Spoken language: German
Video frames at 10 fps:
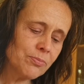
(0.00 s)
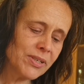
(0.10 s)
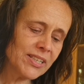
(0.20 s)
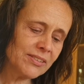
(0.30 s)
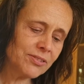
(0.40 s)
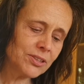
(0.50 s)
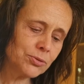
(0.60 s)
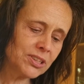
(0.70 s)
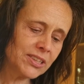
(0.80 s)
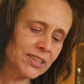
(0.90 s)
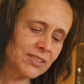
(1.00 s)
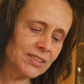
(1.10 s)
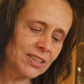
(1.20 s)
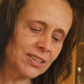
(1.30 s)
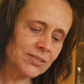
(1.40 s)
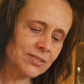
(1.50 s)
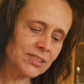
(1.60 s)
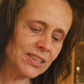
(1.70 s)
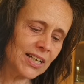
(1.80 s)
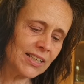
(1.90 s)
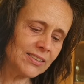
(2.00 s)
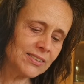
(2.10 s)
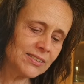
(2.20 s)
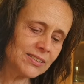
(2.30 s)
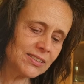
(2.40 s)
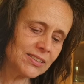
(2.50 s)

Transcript: Männer von Judäa und ihr alle,